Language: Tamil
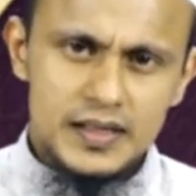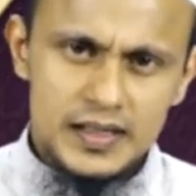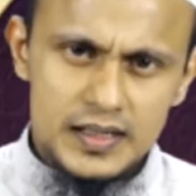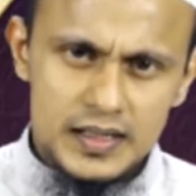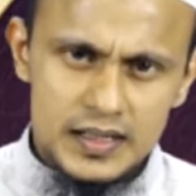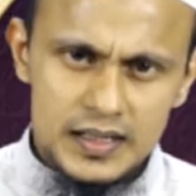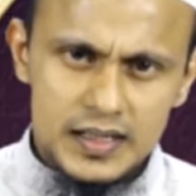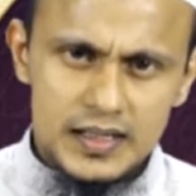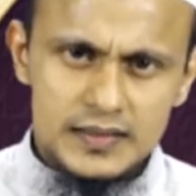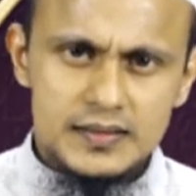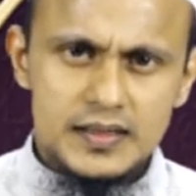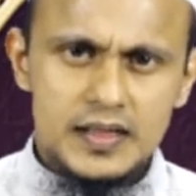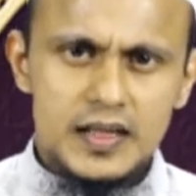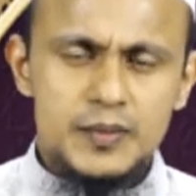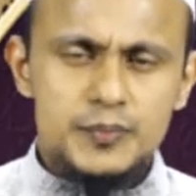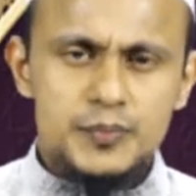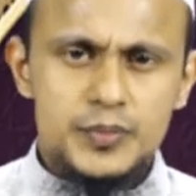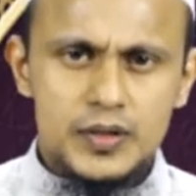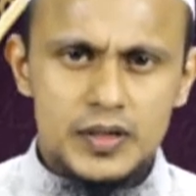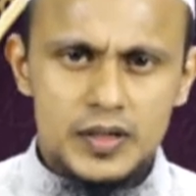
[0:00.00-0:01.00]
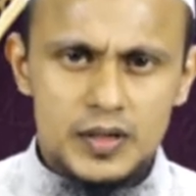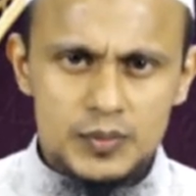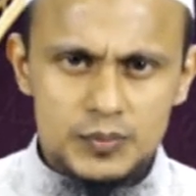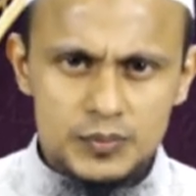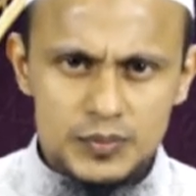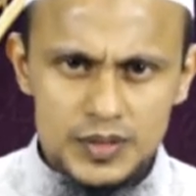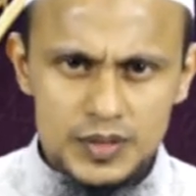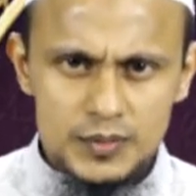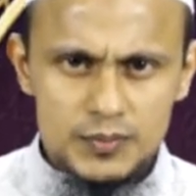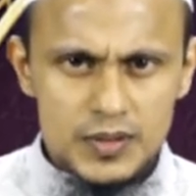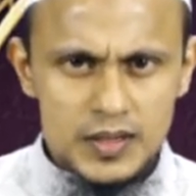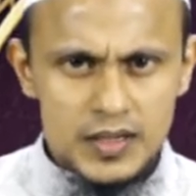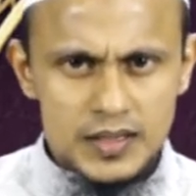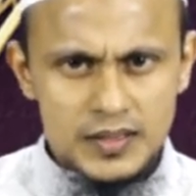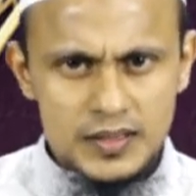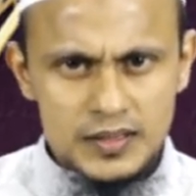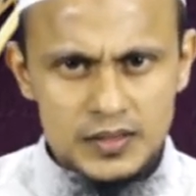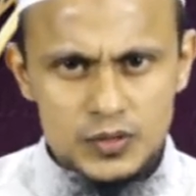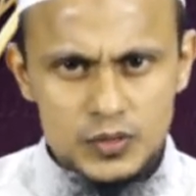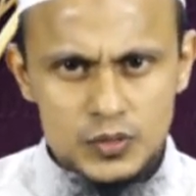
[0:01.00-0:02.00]
எல்லா தலைப்புகளும்
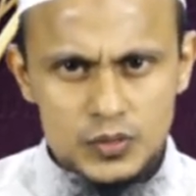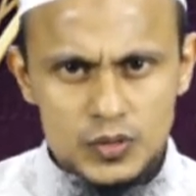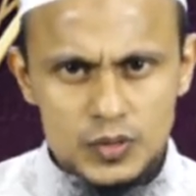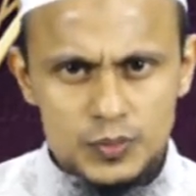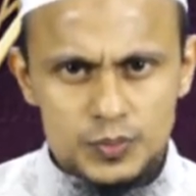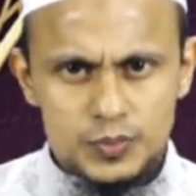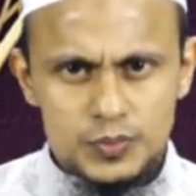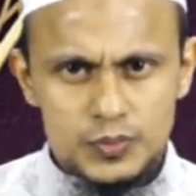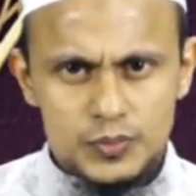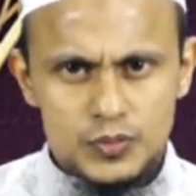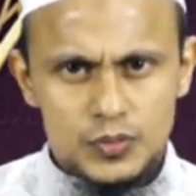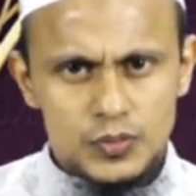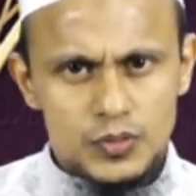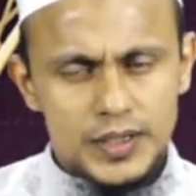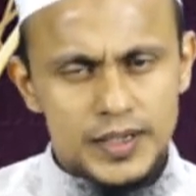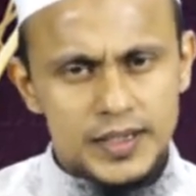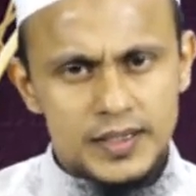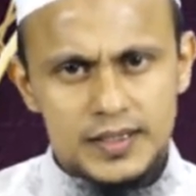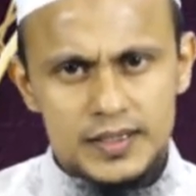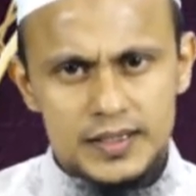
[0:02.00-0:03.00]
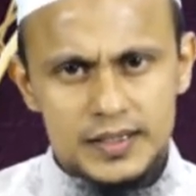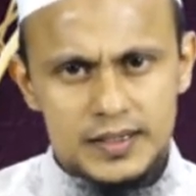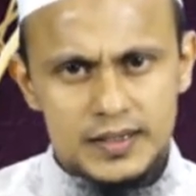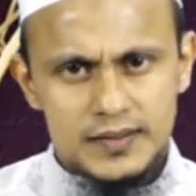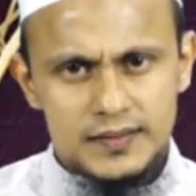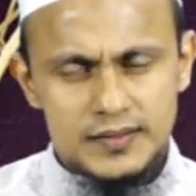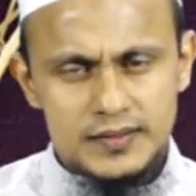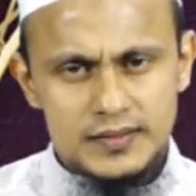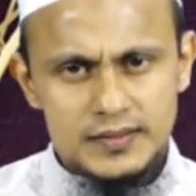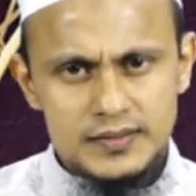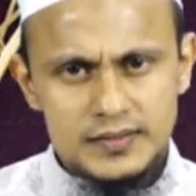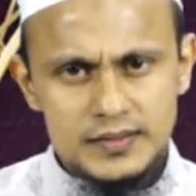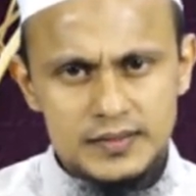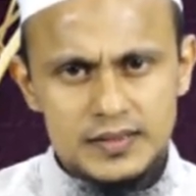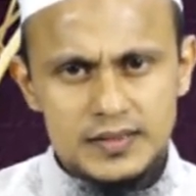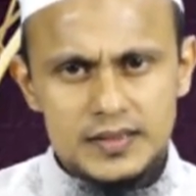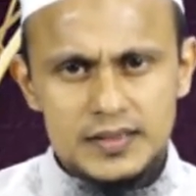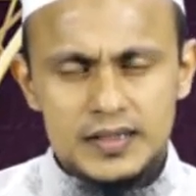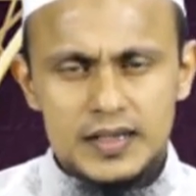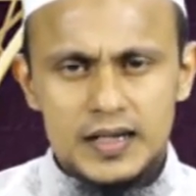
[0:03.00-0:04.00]
இபாதத்துக்குள் உள்ளடங்குகின்றது
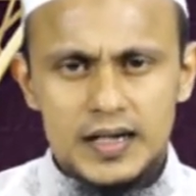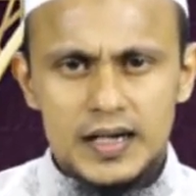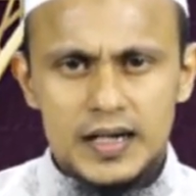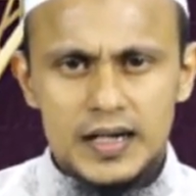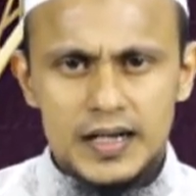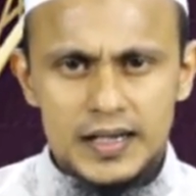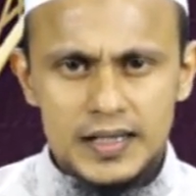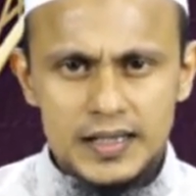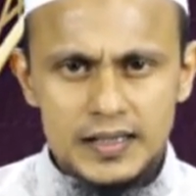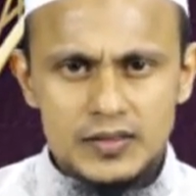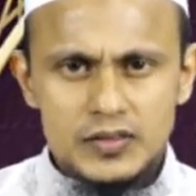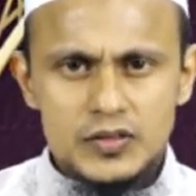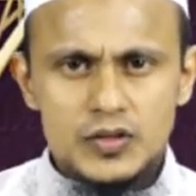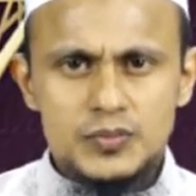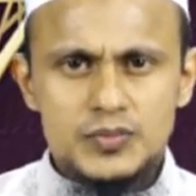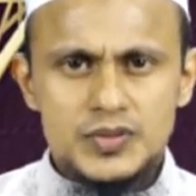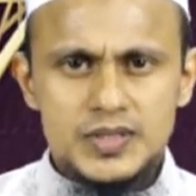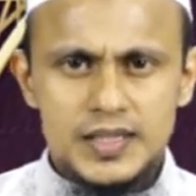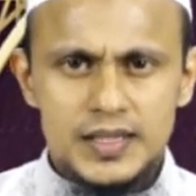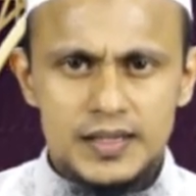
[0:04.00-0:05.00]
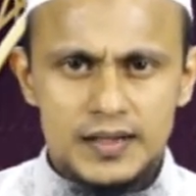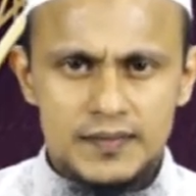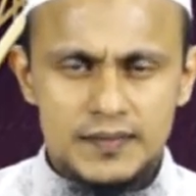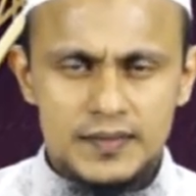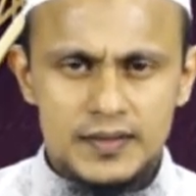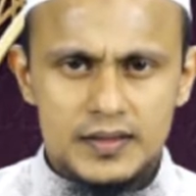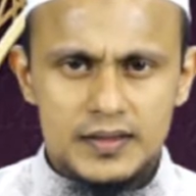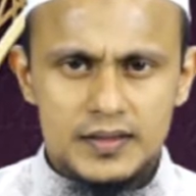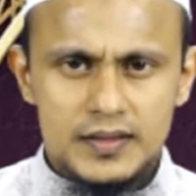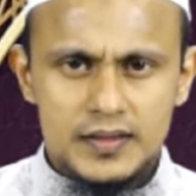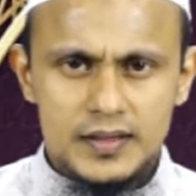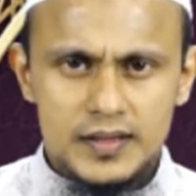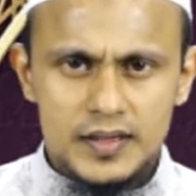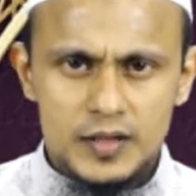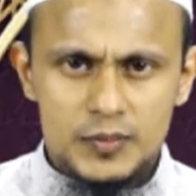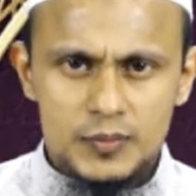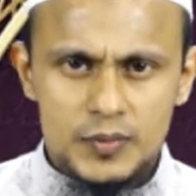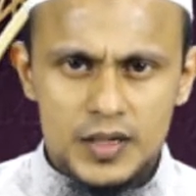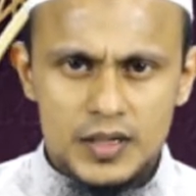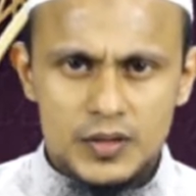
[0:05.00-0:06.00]
அனைத்தும் சேர்ந்து
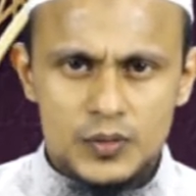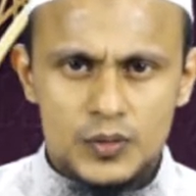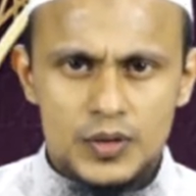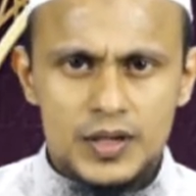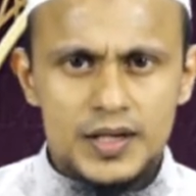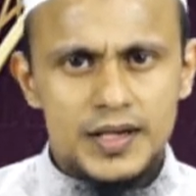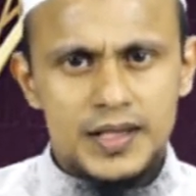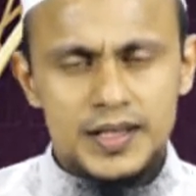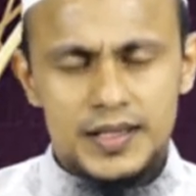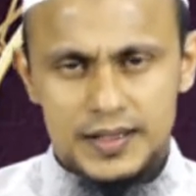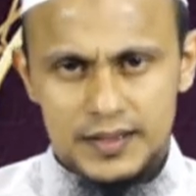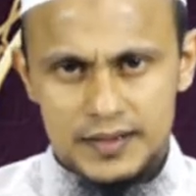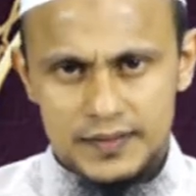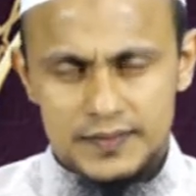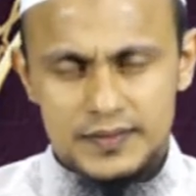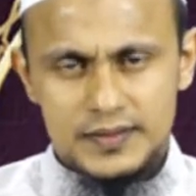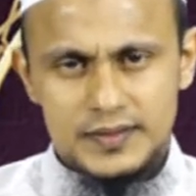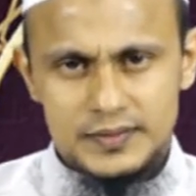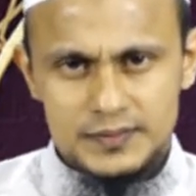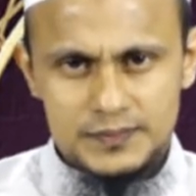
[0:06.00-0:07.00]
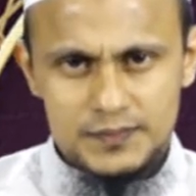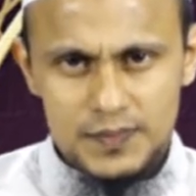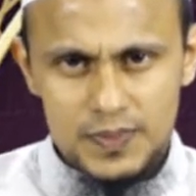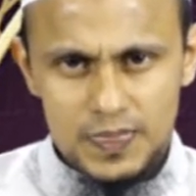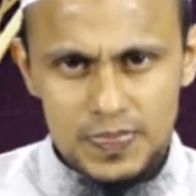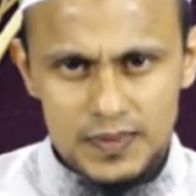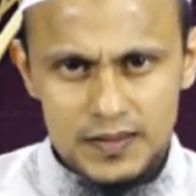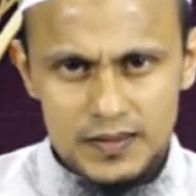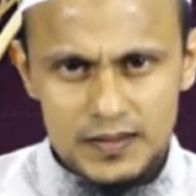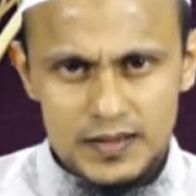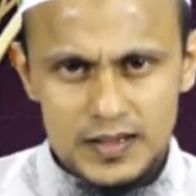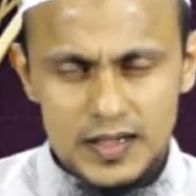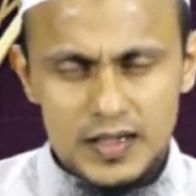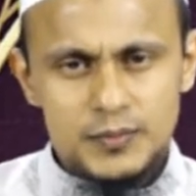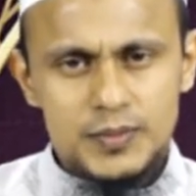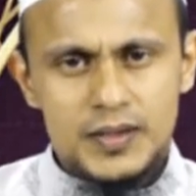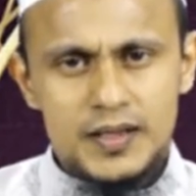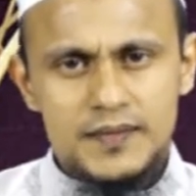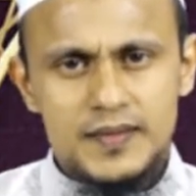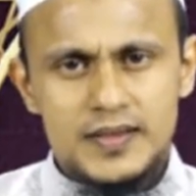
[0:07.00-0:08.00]
ஈமானோடு இணைகிறது
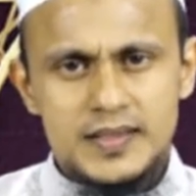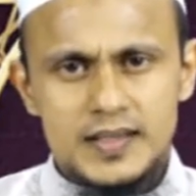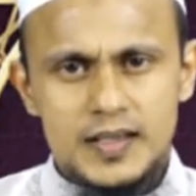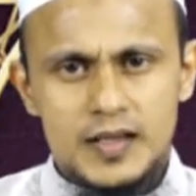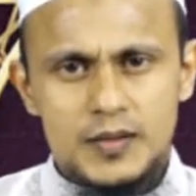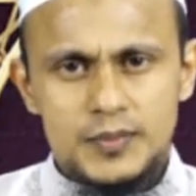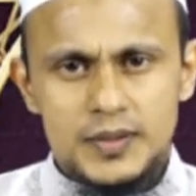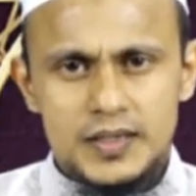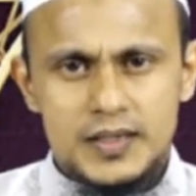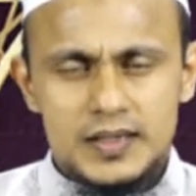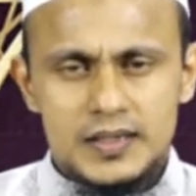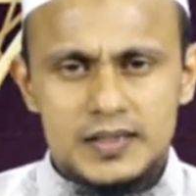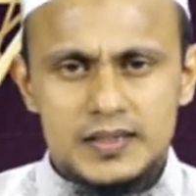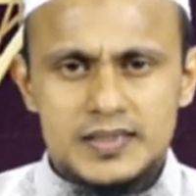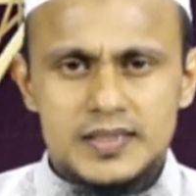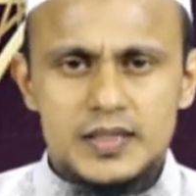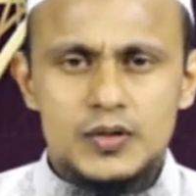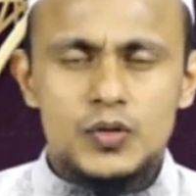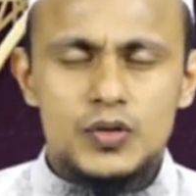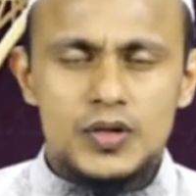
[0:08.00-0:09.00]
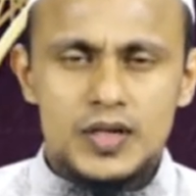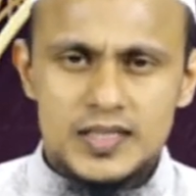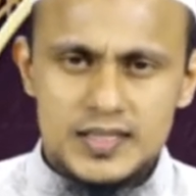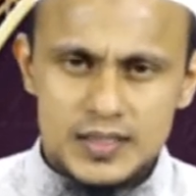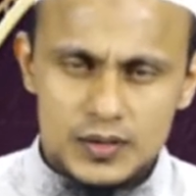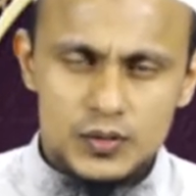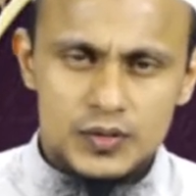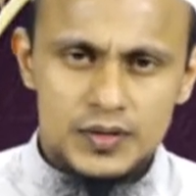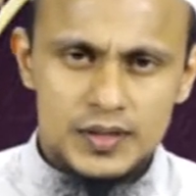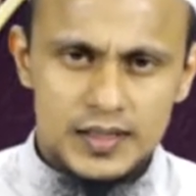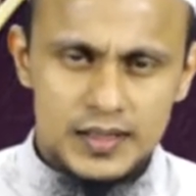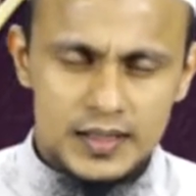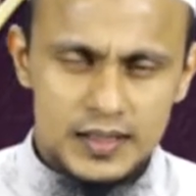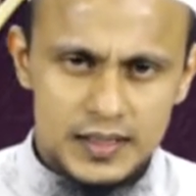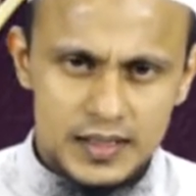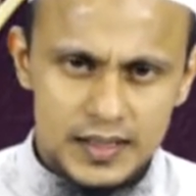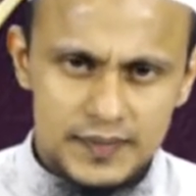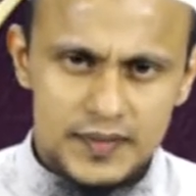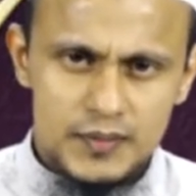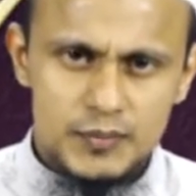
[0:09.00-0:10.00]
அன்பார்ந்த இஸ்லாமிய சகோதர
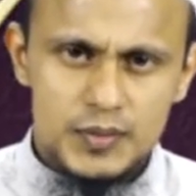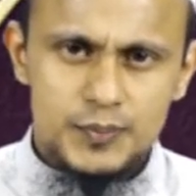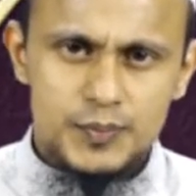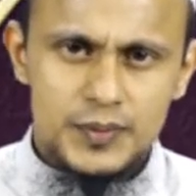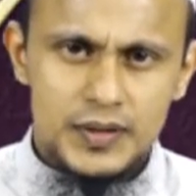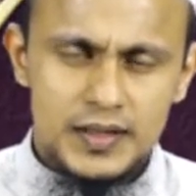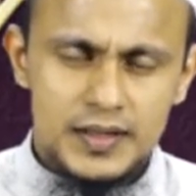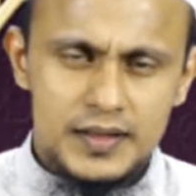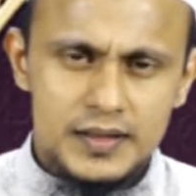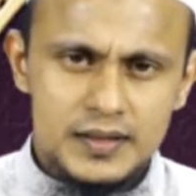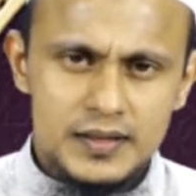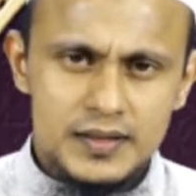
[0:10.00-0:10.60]
சகோதரிகளே அந்த அமைப்பிலே